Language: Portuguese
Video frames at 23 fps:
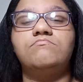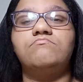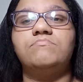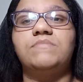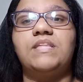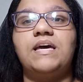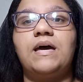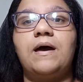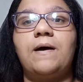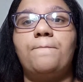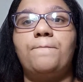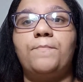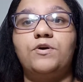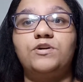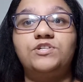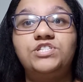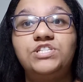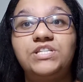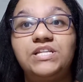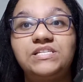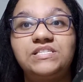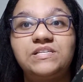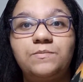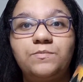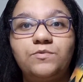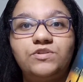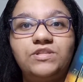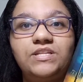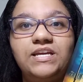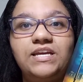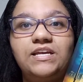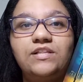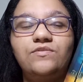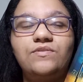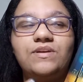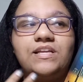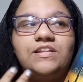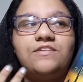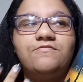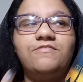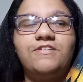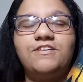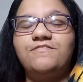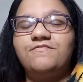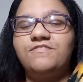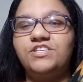da morte dessa modelo e ele
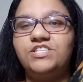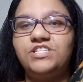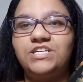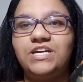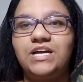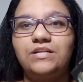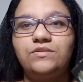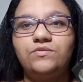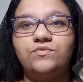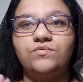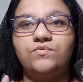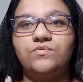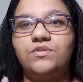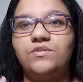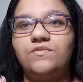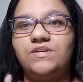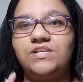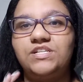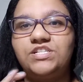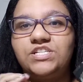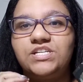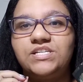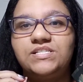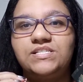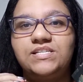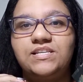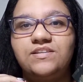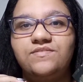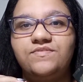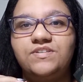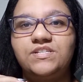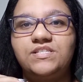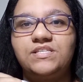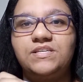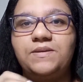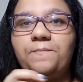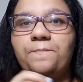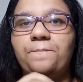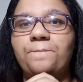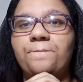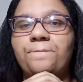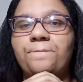vai investigar tudo. E eu achei esse livro assim